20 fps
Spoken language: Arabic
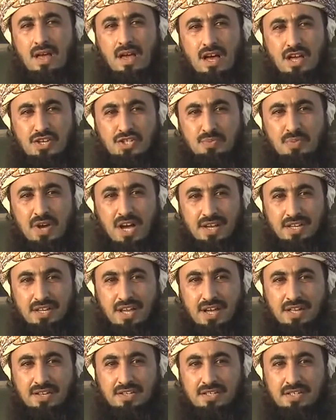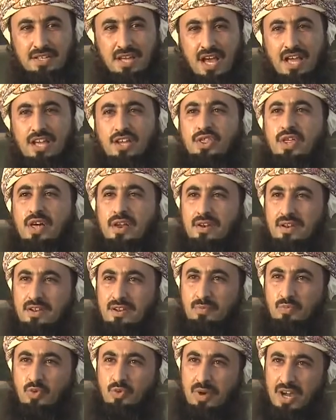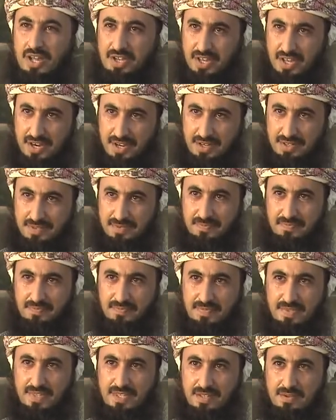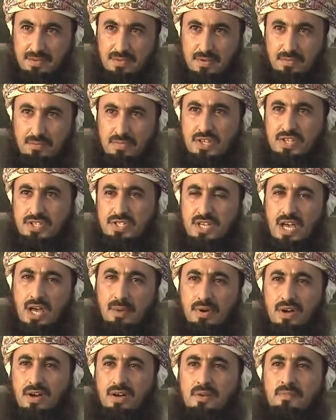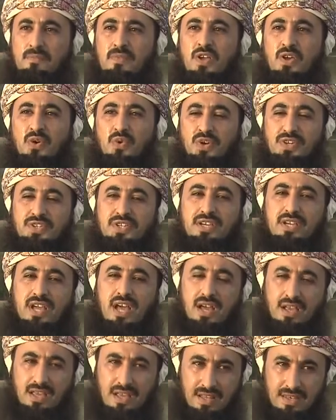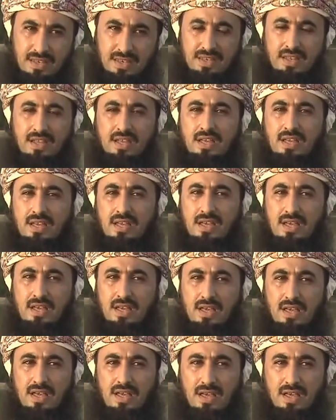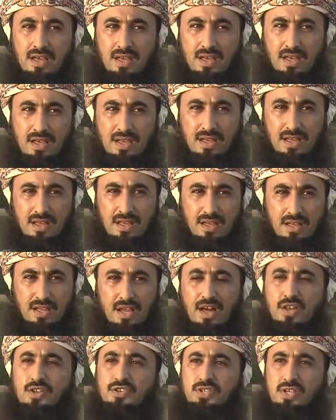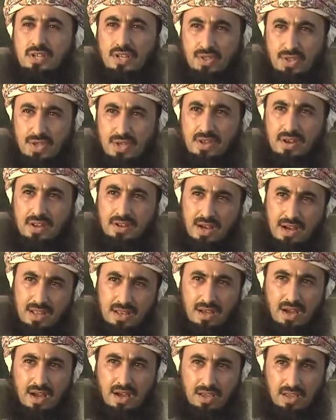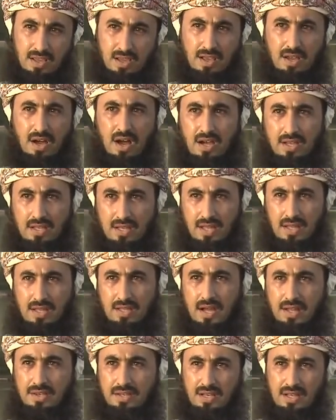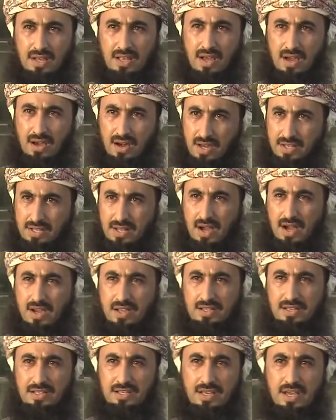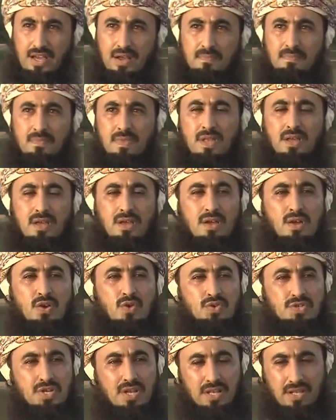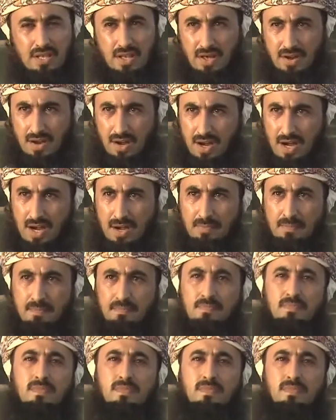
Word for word: أصبح يعني أكثر مبادرة من السابق واحتكاكا آه، يحرص كثيرا على حقيقة العائلة يعني العلاقات العائلية وصلة الأرحام